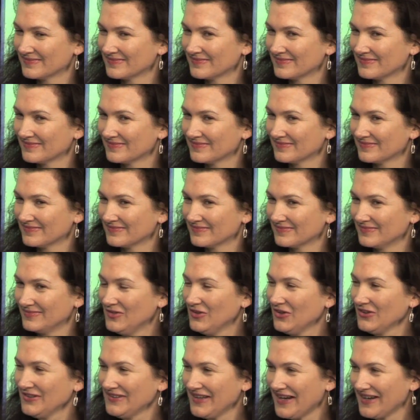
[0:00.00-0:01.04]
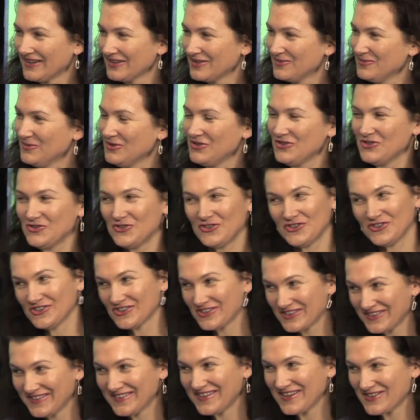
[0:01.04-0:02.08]
Tam naprawdę No tak, można mnie się, się
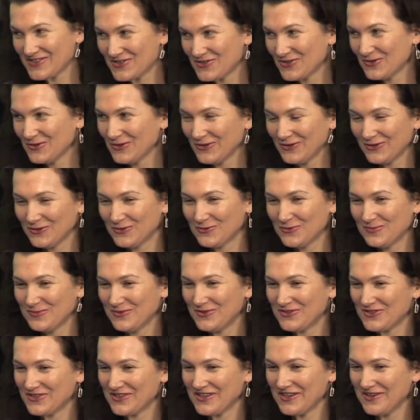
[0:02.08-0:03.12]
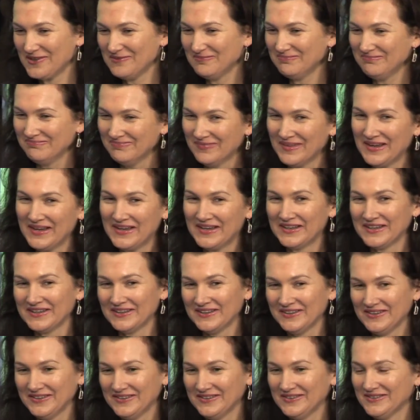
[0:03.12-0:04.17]
też zdarzyło zgubić tam.
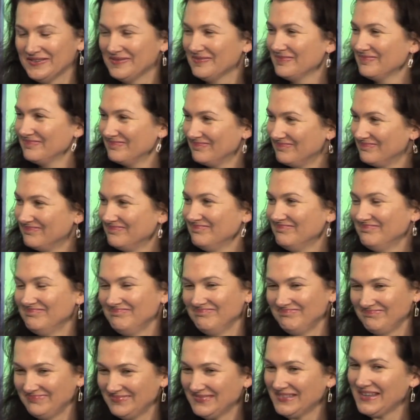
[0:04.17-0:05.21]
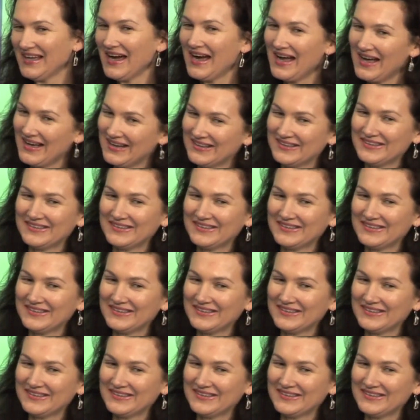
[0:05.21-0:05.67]
Ty byłaś e, pilotką wycieczek e, tak.